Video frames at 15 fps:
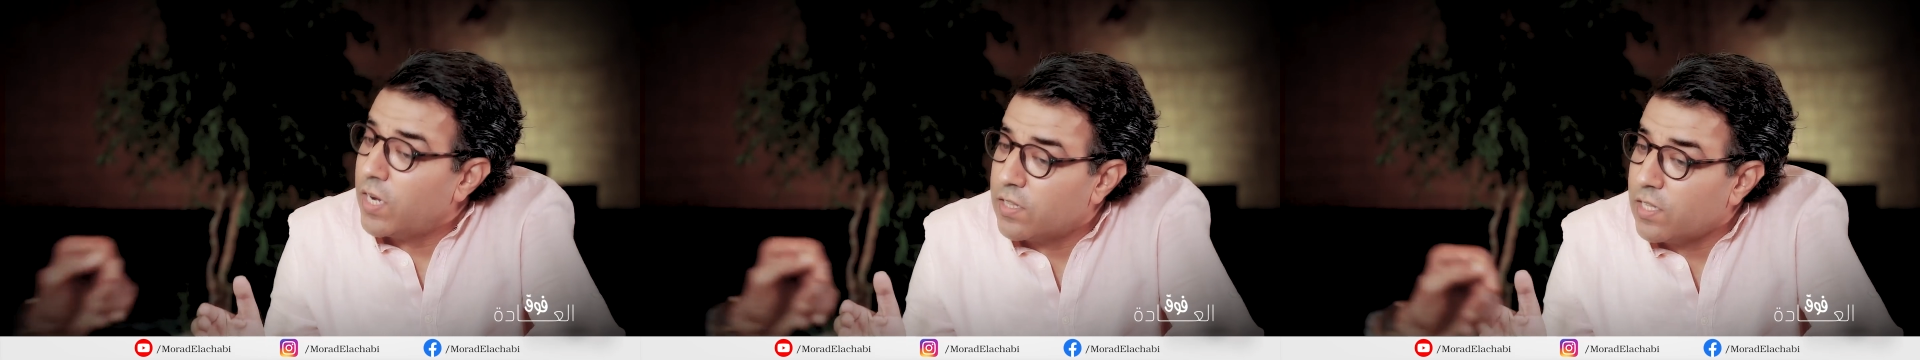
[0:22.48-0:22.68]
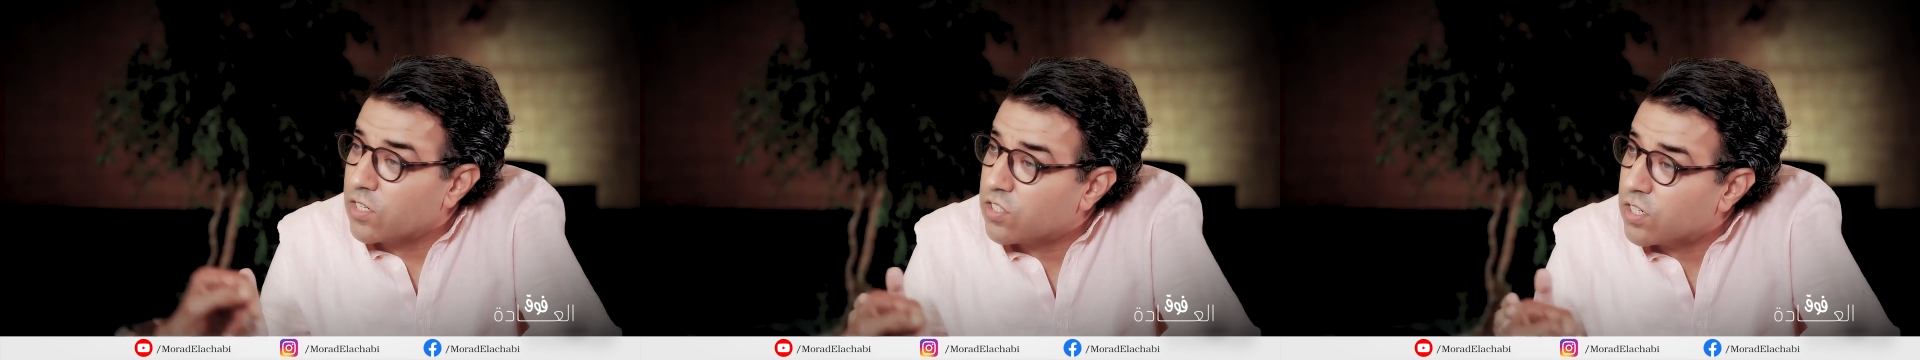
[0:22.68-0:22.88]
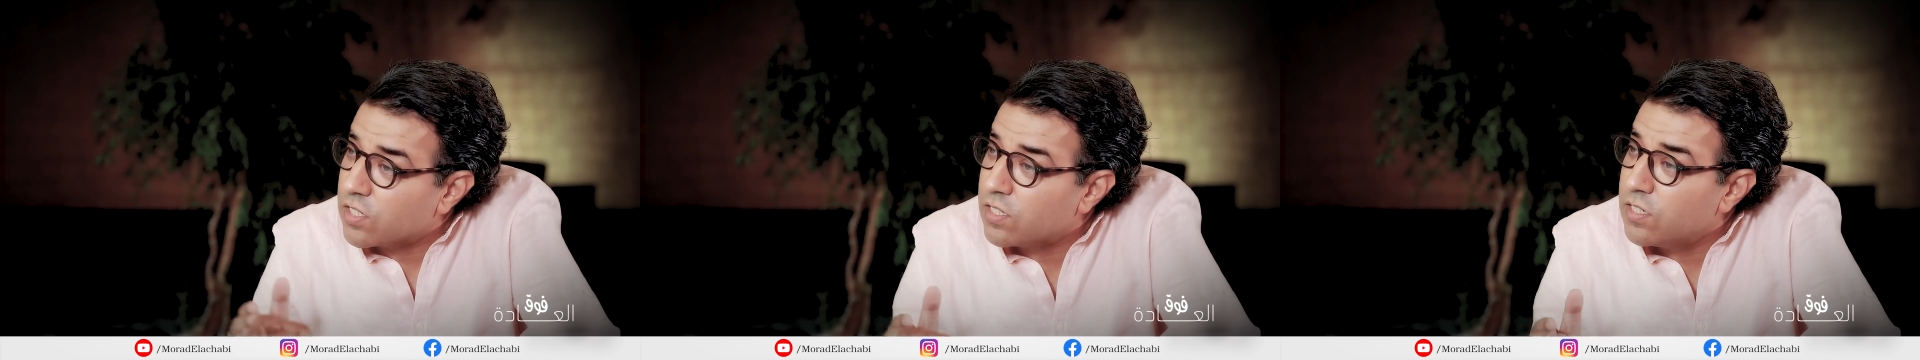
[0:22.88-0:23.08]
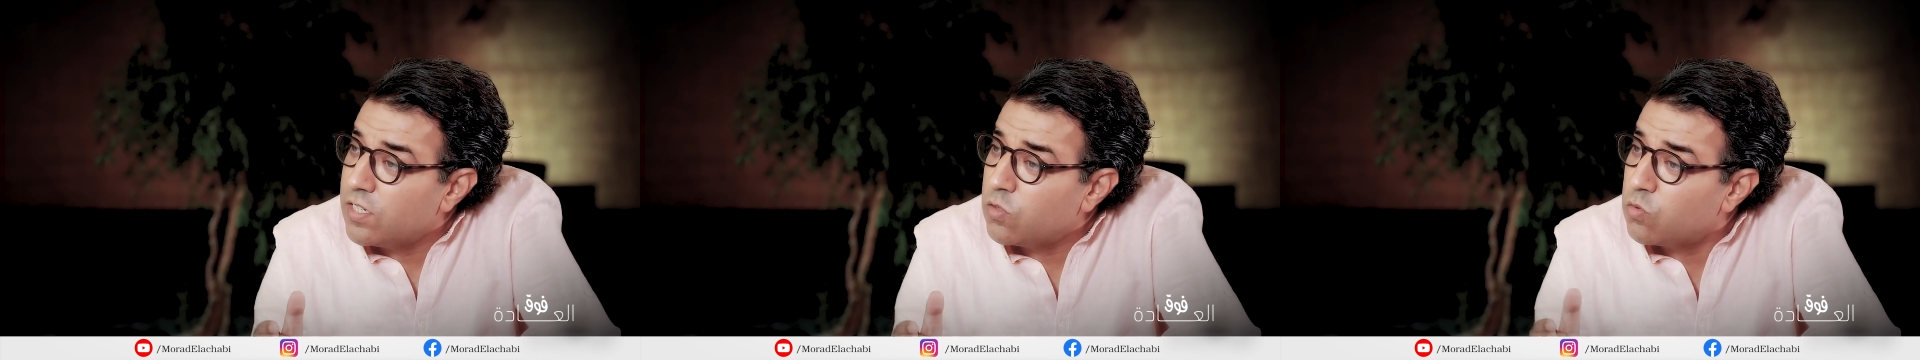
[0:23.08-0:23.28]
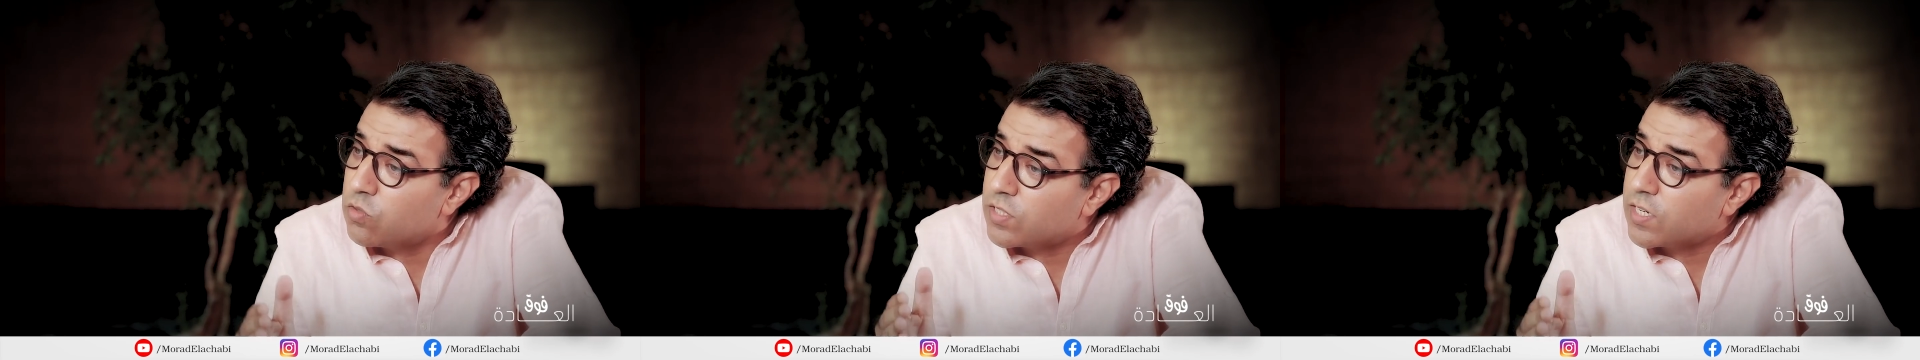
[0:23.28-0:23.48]
واحد 10
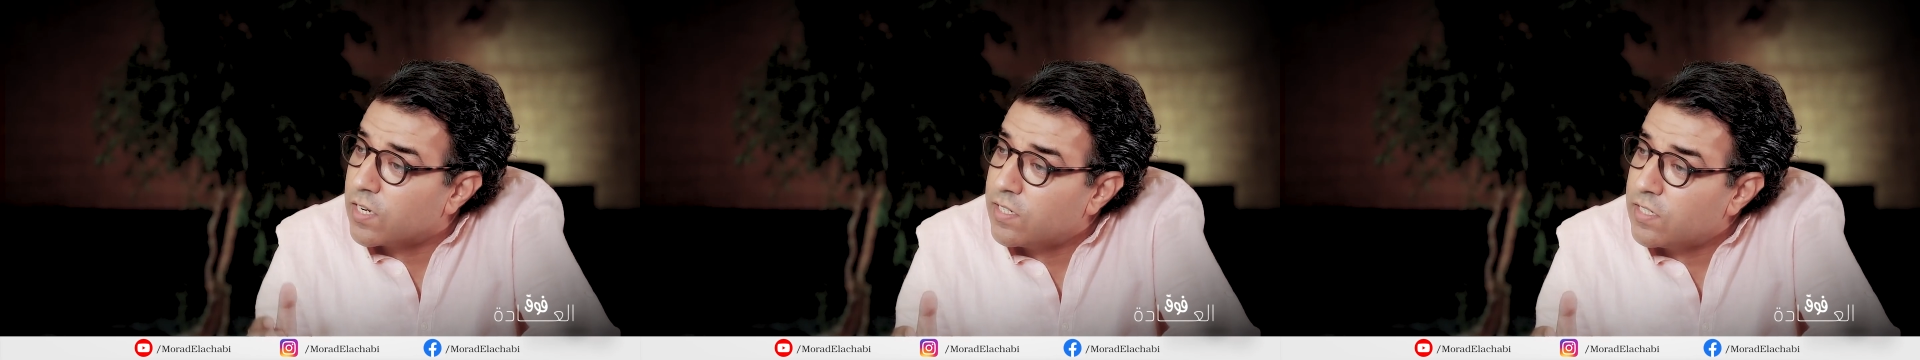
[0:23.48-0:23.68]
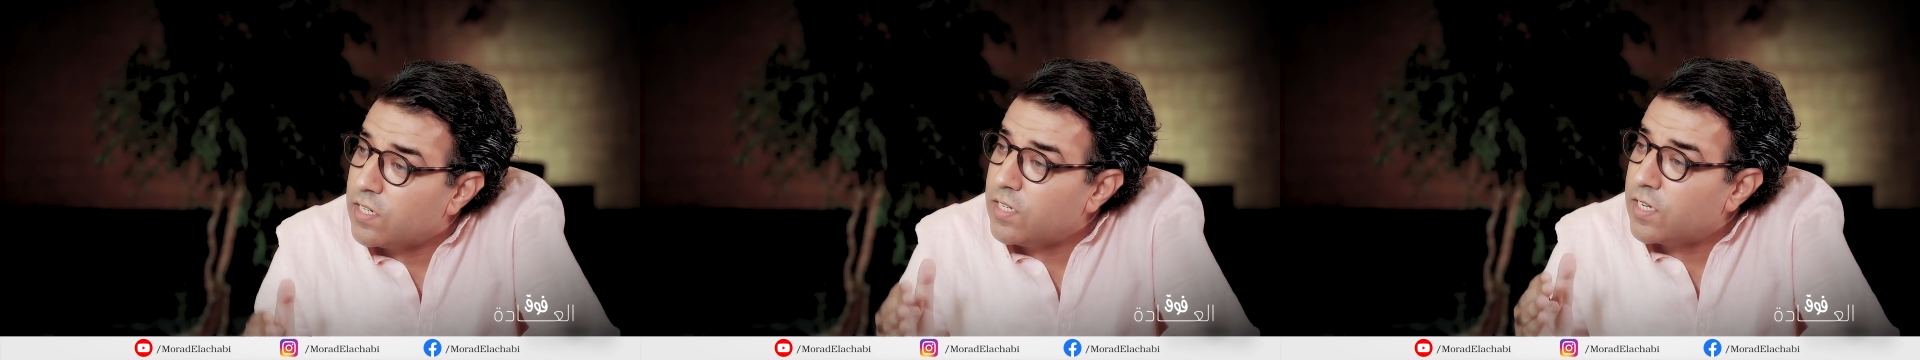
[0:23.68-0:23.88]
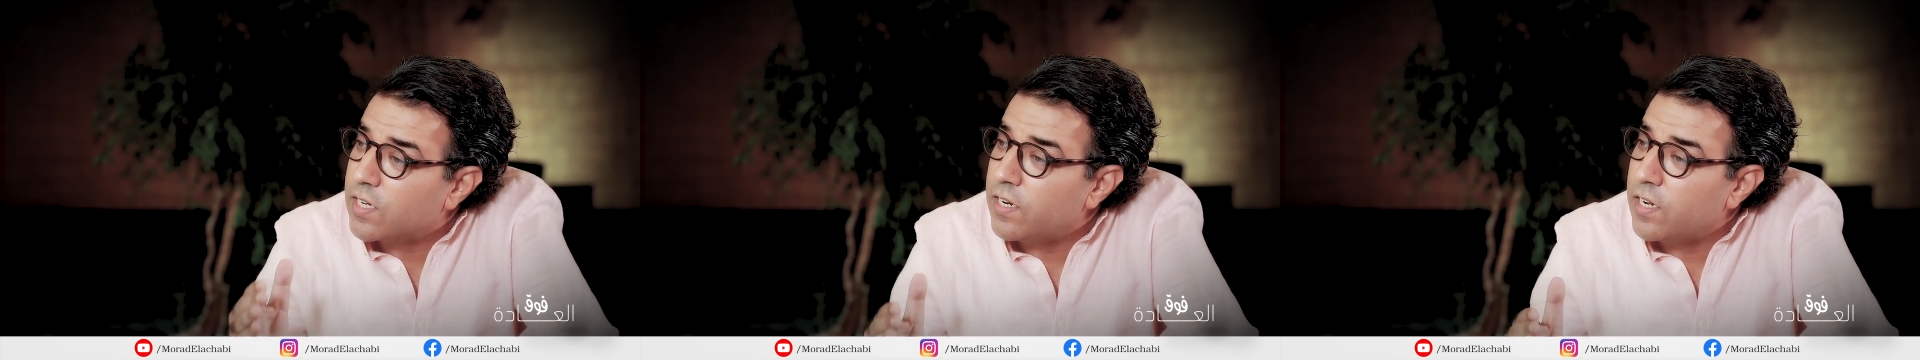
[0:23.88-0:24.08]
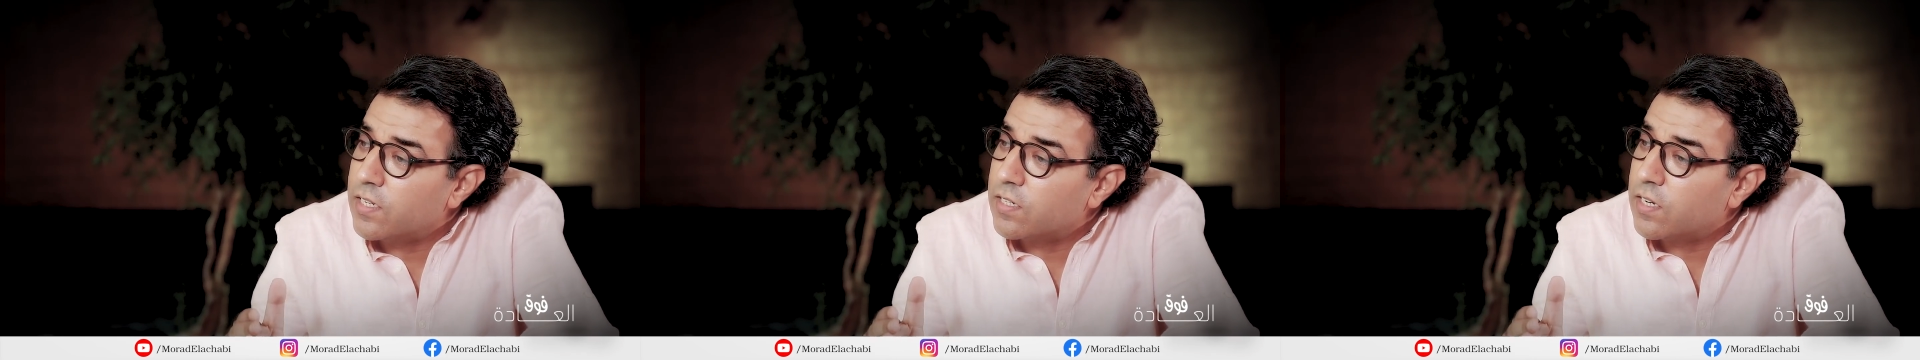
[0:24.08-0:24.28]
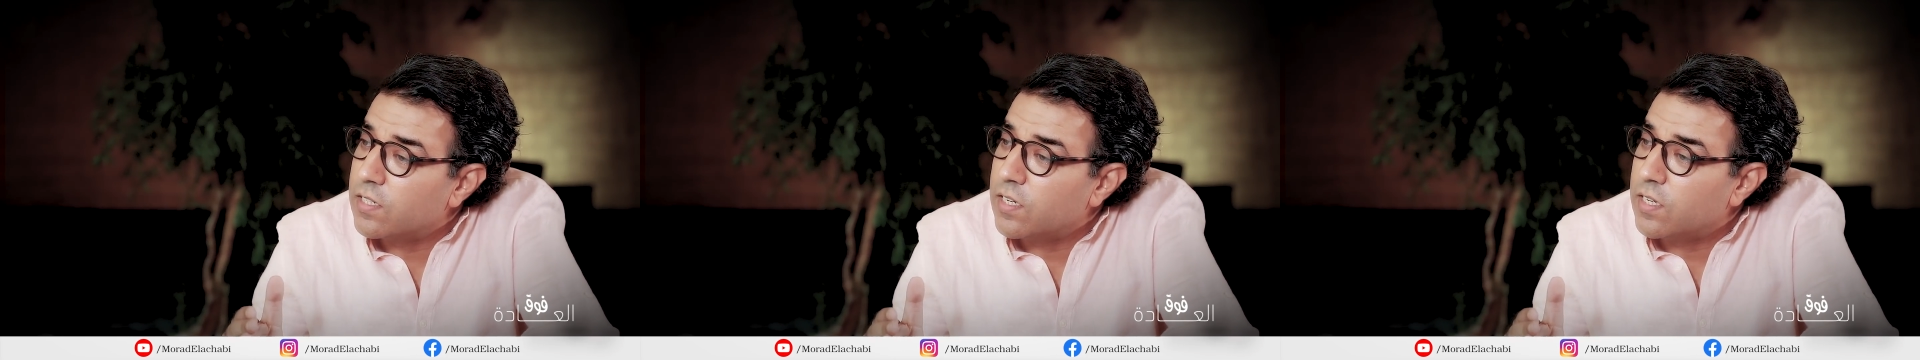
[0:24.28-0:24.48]
سنين وانت قلتي لي
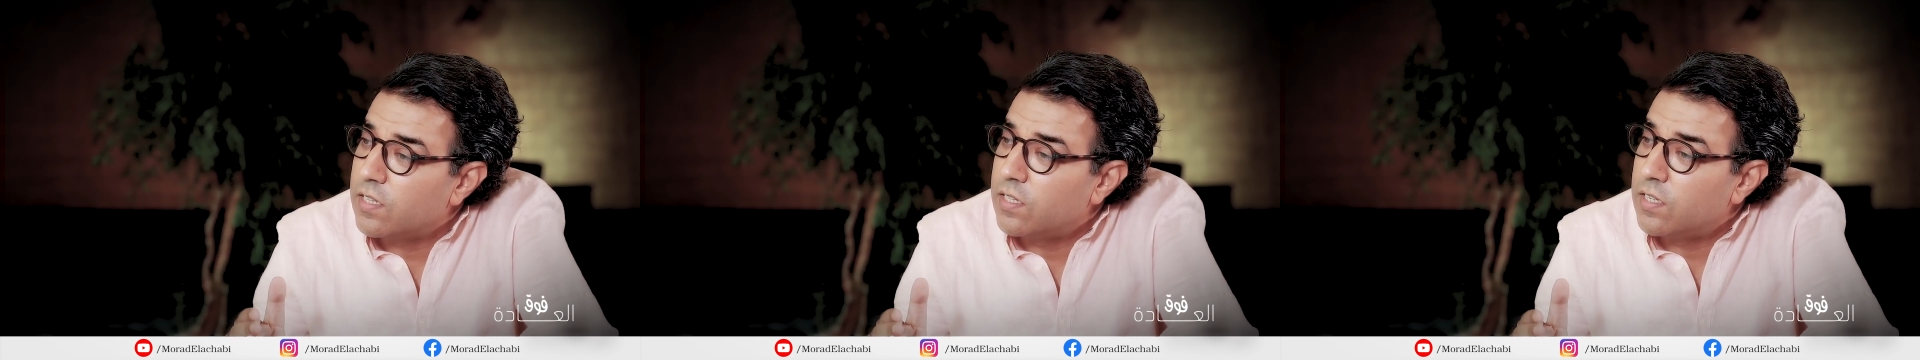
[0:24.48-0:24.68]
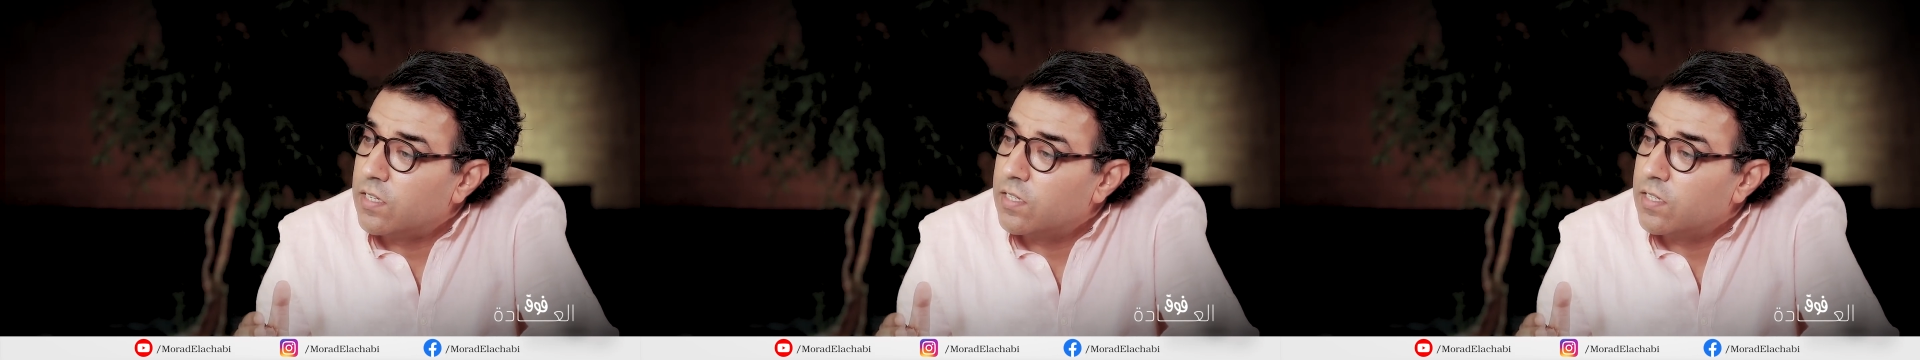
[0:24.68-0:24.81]
كتعدي